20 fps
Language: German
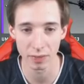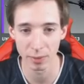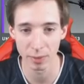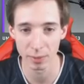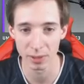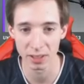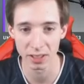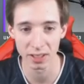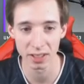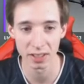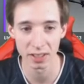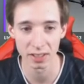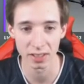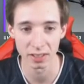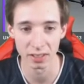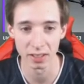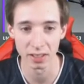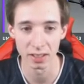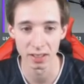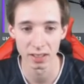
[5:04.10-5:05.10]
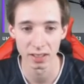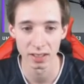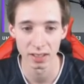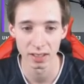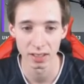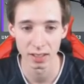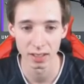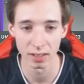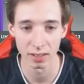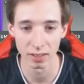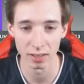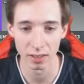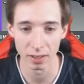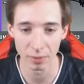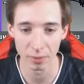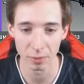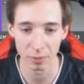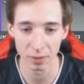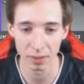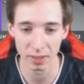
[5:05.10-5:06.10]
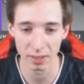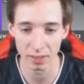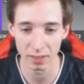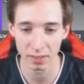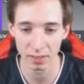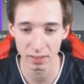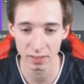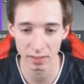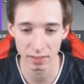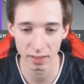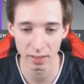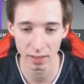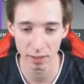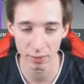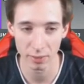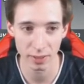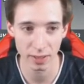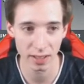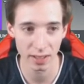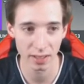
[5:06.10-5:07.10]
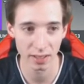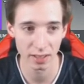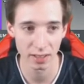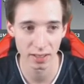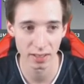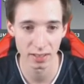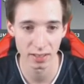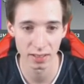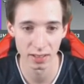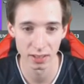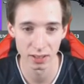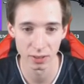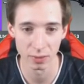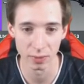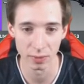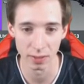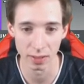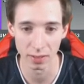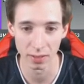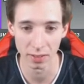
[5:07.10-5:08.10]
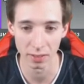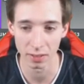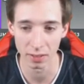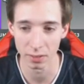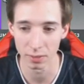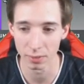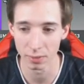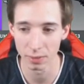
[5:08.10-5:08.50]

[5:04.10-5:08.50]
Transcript: aber 10 Kisten. Lol, habe ich mir einfach eine Kiste zu viel gekauft.